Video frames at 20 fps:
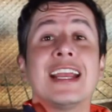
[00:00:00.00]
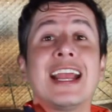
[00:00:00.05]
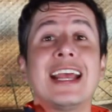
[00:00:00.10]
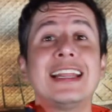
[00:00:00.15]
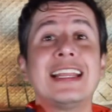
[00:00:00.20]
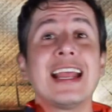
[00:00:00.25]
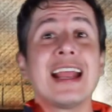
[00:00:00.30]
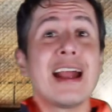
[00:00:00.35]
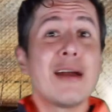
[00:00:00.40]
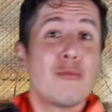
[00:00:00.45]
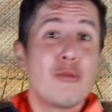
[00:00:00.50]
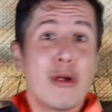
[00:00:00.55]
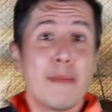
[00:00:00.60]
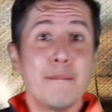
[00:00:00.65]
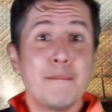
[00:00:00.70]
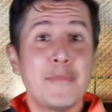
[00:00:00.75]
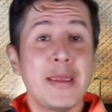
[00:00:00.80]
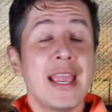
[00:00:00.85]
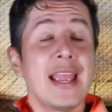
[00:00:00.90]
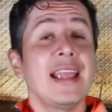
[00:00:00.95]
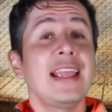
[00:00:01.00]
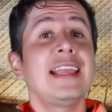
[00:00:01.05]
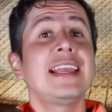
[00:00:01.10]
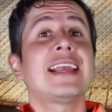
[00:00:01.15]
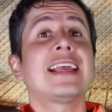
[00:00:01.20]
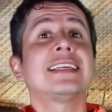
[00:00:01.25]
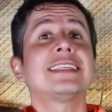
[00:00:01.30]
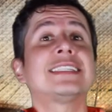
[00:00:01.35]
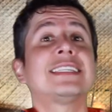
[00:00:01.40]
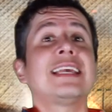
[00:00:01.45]
que tengan buen pie y
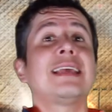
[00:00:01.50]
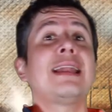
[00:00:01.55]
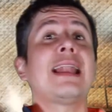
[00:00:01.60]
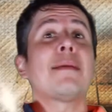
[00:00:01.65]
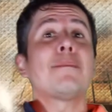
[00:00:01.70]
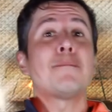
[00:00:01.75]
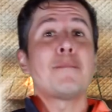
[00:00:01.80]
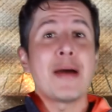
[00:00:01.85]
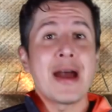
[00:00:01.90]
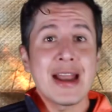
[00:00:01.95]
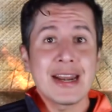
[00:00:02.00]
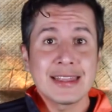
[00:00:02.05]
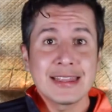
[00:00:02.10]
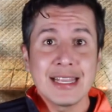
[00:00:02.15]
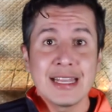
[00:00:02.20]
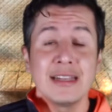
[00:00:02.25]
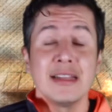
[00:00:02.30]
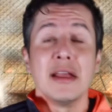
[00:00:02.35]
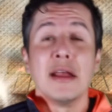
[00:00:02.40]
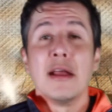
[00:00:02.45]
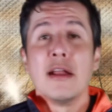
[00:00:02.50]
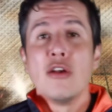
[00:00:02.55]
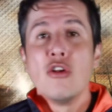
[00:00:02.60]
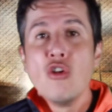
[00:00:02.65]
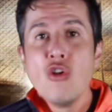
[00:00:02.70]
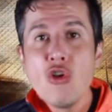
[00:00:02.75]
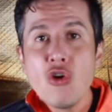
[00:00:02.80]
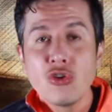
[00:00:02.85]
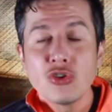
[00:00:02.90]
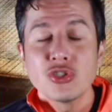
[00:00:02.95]
que se la partan
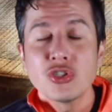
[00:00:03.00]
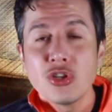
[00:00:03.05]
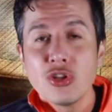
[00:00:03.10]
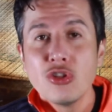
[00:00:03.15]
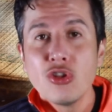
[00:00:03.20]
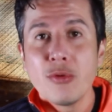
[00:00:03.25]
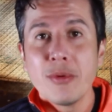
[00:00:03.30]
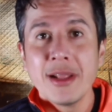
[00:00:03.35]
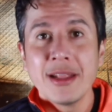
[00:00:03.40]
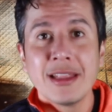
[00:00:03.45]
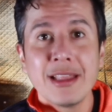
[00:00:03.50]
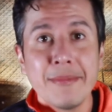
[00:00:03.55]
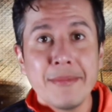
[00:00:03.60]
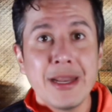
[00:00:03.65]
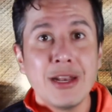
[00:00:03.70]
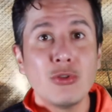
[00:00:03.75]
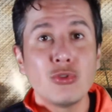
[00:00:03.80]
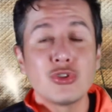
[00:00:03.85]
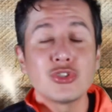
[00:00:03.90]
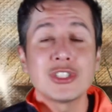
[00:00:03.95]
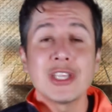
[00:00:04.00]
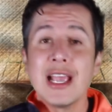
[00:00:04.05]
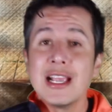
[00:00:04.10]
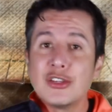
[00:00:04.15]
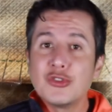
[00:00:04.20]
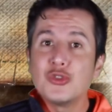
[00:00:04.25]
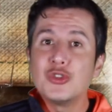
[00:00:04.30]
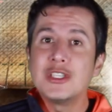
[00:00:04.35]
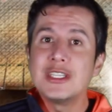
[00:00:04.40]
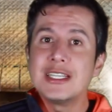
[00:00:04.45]
los 90 minutos.
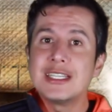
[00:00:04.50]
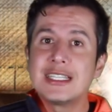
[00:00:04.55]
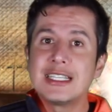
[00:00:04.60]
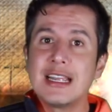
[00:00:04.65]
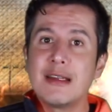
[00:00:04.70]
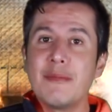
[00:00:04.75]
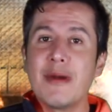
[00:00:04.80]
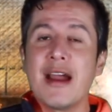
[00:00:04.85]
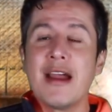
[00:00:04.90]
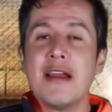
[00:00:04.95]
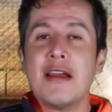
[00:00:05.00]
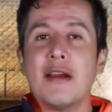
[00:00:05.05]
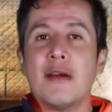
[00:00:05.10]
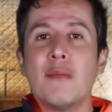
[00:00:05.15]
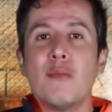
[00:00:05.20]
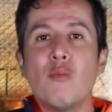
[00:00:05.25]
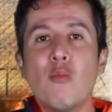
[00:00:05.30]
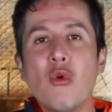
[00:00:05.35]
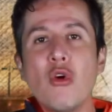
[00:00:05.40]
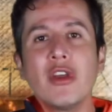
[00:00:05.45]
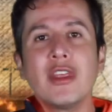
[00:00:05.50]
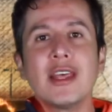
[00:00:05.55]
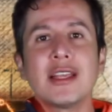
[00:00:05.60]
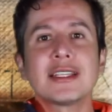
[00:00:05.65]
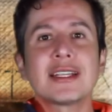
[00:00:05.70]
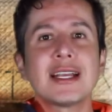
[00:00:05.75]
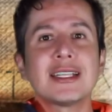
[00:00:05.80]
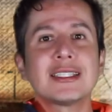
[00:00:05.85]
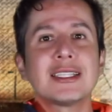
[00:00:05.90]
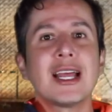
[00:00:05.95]
Es un sistema muy
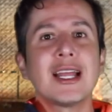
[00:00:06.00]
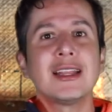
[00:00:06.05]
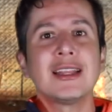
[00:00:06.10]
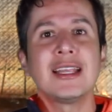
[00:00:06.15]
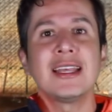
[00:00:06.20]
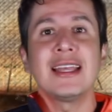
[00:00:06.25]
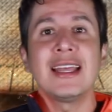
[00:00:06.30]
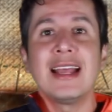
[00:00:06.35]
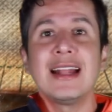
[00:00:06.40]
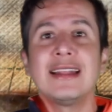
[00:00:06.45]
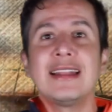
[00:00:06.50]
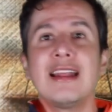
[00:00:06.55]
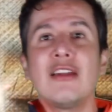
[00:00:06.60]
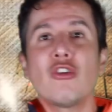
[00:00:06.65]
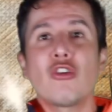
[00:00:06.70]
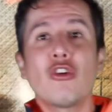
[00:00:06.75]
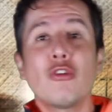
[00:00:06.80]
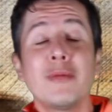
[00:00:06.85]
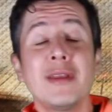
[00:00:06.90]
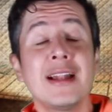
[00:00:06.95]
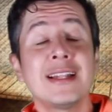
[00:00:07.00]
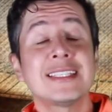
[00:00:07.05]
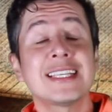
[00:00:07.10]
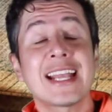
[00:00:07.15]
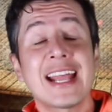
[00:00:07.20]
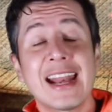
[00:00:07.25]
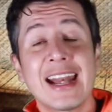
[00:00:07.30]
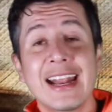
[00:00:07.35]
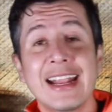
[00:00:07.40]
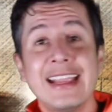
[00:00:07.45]
desgastante el de Loco Bielsa
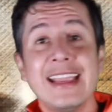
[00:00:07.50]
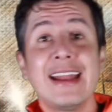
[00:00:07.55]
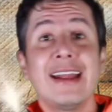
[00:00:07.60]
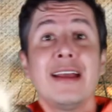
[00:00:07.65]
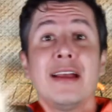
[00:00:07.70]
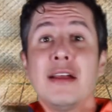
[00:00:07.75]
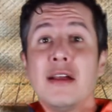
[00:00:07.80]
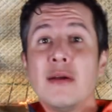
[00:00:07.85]
que requiere